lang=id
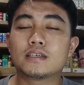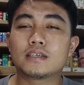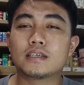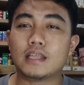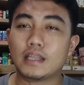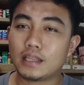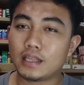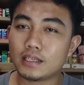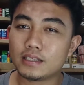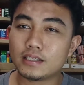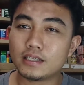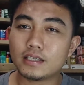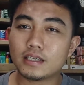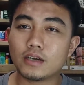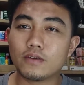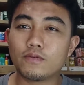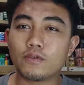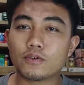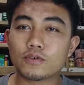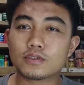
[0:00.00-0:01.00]
kita jadi
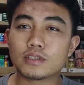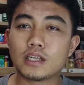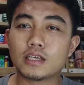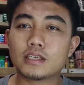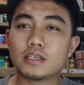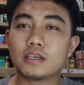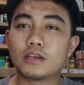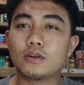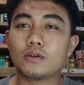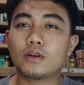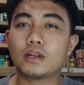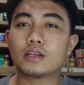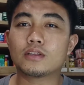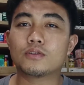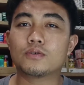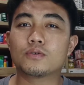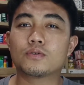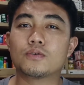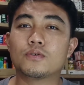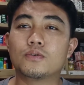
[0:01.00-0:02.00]
nggak fokus lagi ngelola
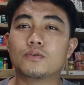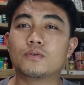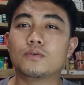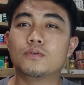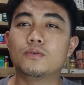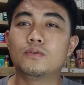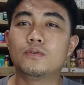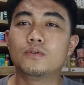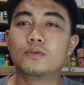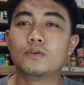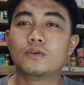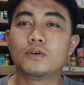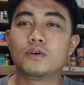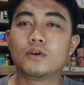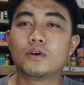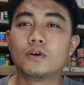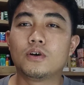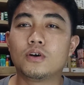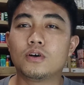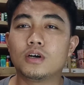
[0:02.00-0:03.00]
toko
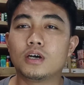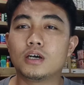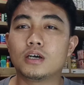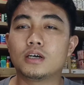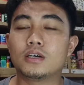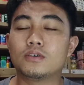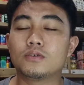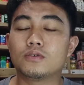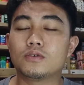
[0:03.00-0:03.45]
ah,